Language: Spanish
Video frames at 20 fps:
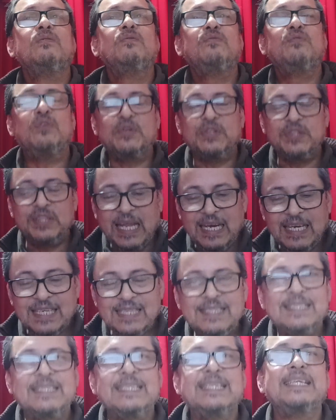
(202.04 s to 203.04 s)

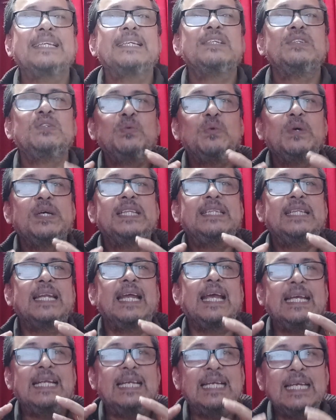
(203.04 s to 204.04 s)
Fortalecer nuestra
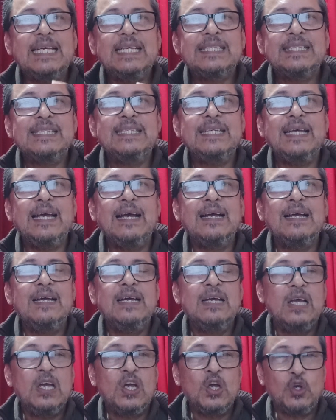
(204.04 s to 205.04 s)
iglesia
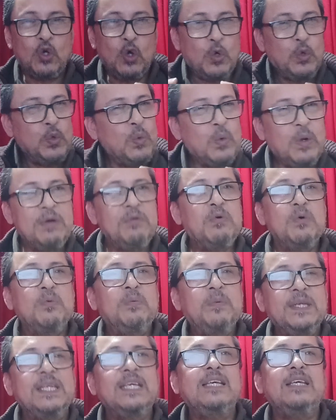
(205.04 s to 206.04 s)
con nuevos
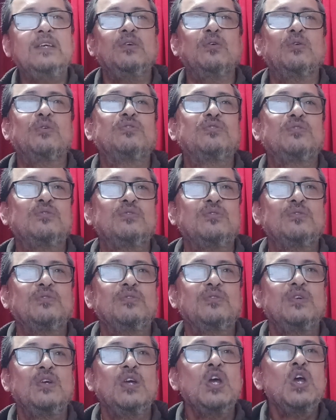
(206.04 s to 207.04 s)
bríos,
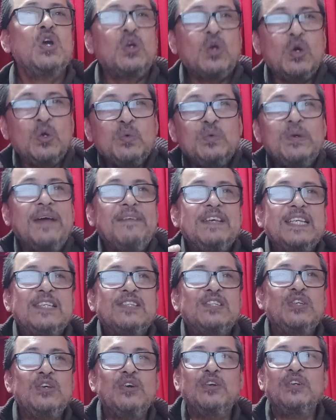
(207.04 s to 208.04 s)
con una
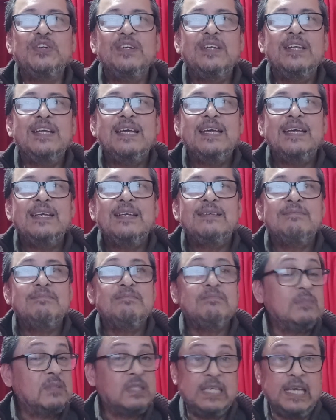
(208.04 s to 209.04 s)
visión
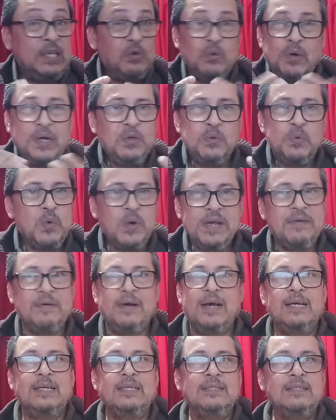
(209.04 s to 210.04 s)
que no es
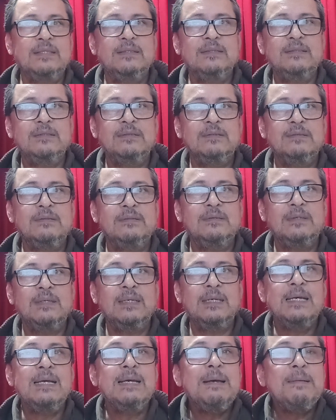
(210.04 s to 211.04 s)
nueva,
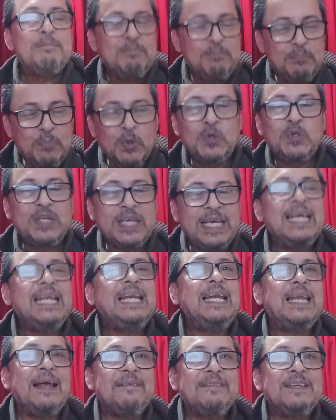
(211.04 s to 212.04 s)
porque es
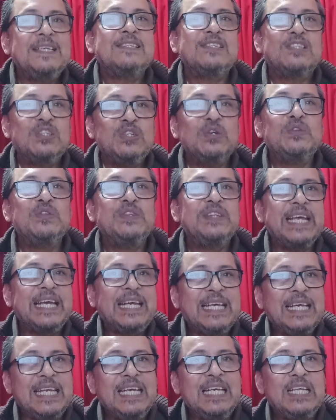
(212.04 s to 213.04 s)
la visión de
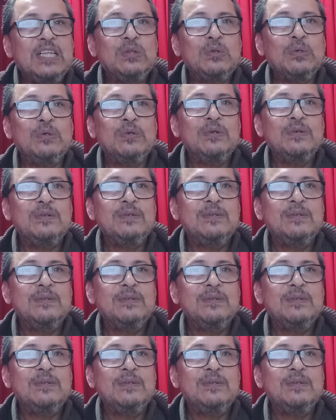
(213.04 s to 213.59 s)
Cristo